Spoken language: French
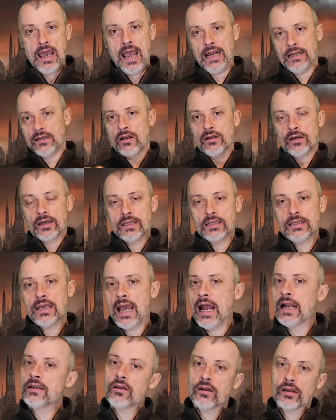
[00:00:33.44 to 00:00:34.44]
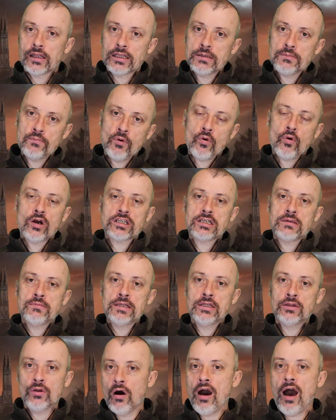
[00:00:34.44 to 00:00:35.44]
Elden Ring, Elden Ring, pourquoi j'ai
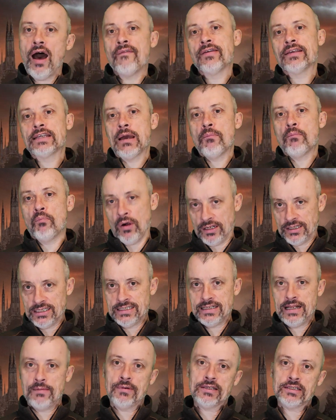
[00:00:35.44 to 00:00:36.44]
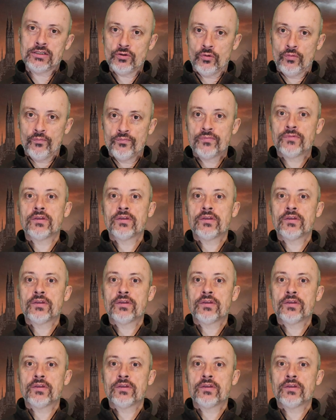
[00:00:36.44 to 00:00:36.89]
mis non avec un point d'exclamation.